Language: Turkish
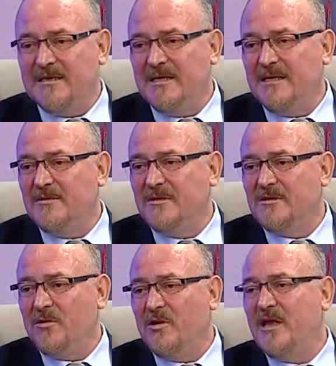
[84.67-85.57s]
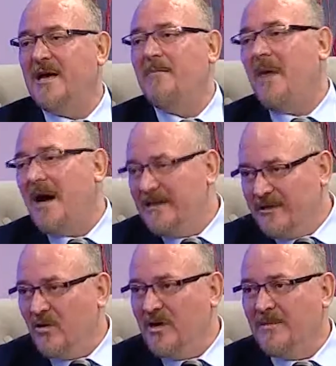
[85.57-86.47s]
dediğimiz olaya bağlı
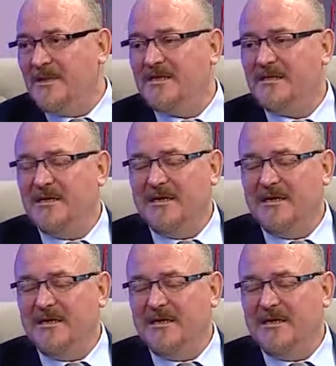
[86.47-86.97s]
da olabilir.